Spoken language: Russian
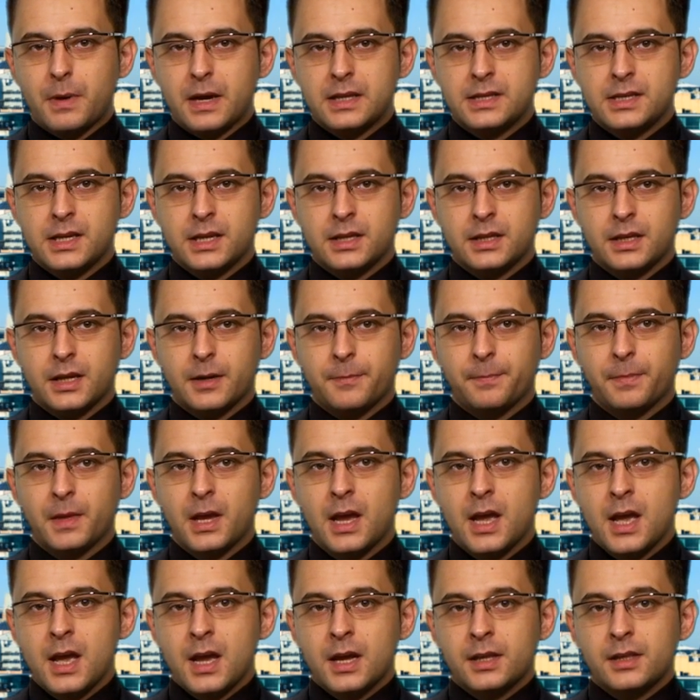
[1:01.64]
падения.
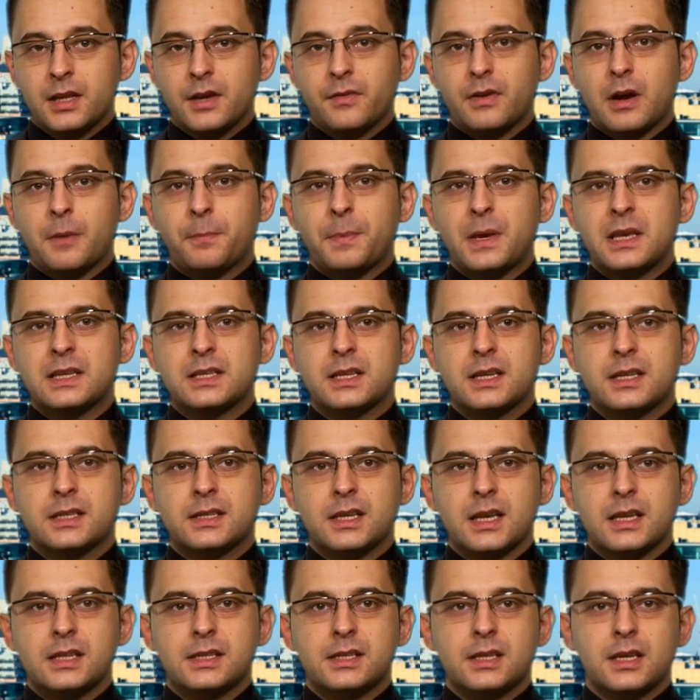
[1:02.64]
На европейской
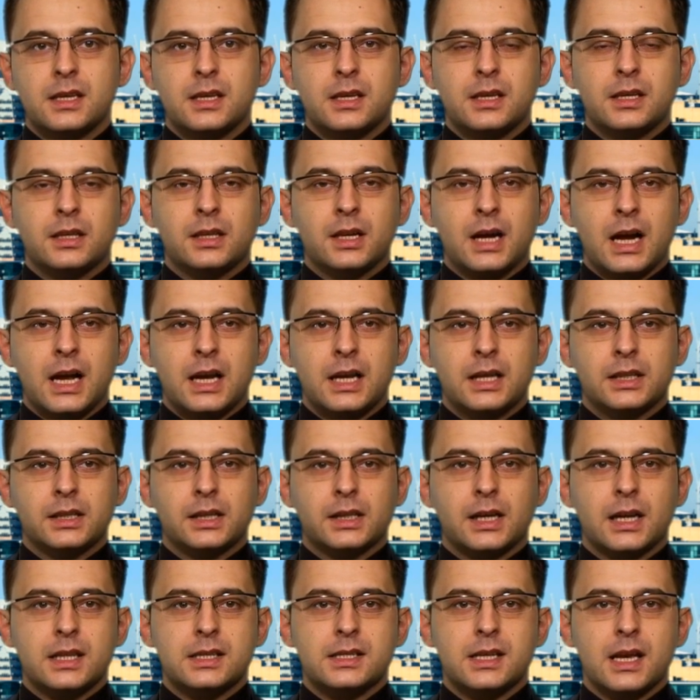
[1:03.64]
сессии и далее
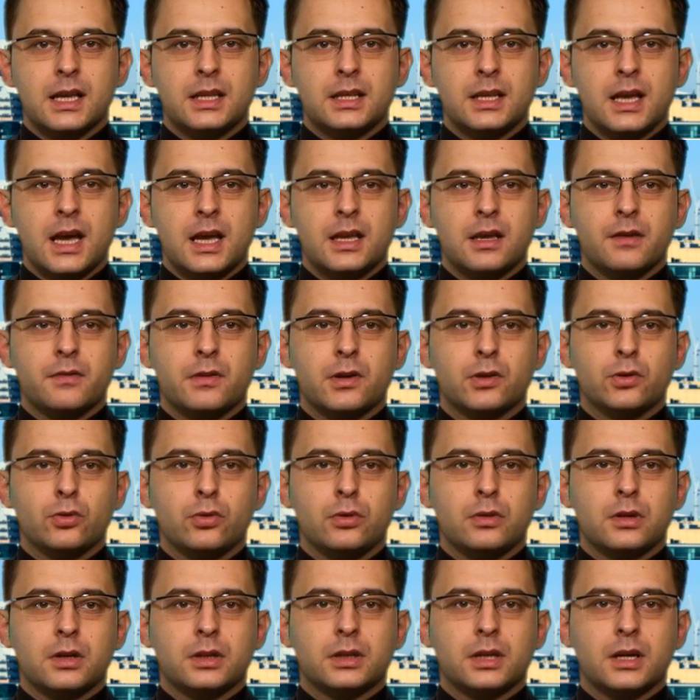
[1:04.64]
до конца дня
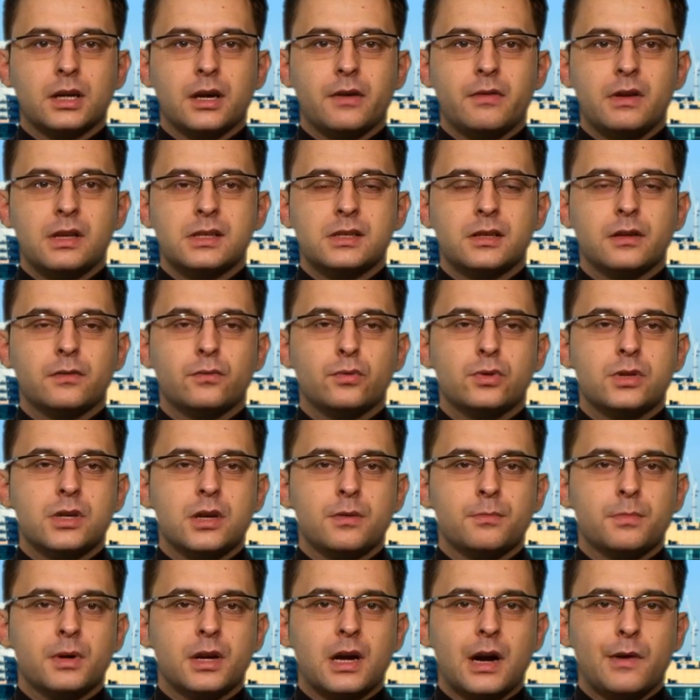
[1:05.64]
евро-доллар торговался в
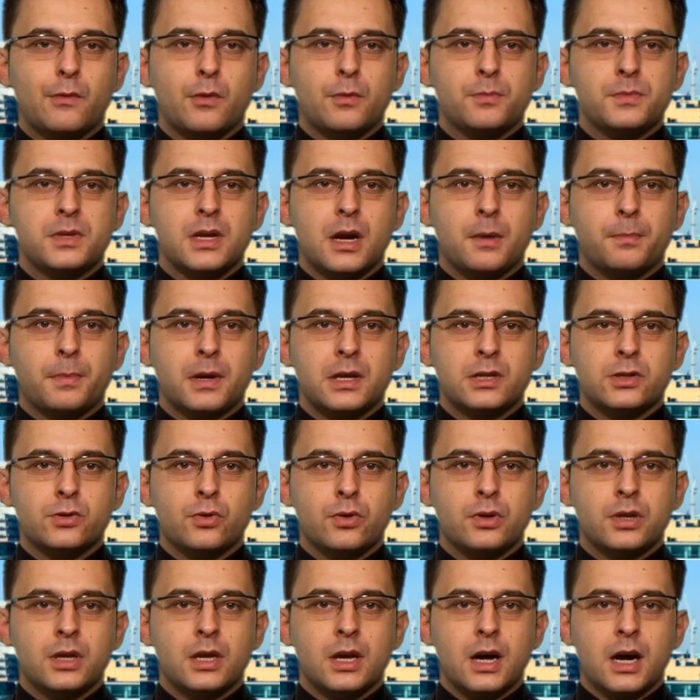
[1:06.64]
узком боковом
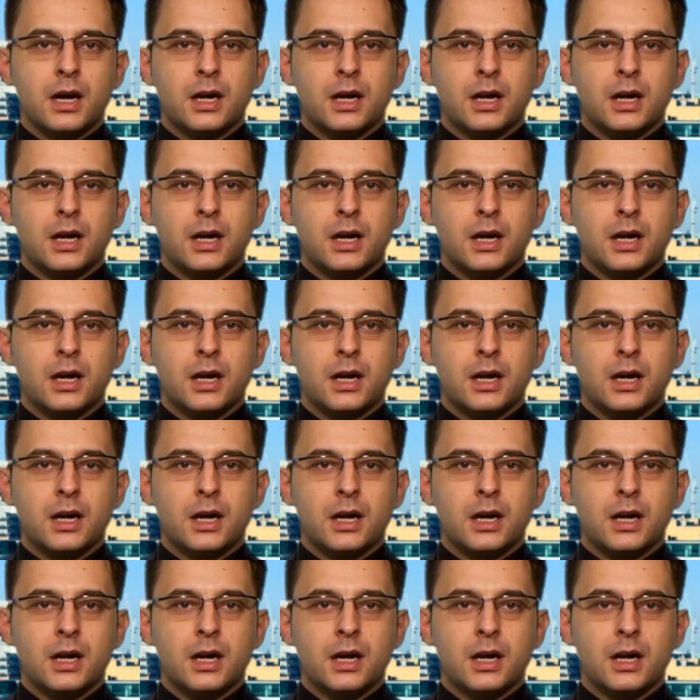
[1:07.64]
диапазоне,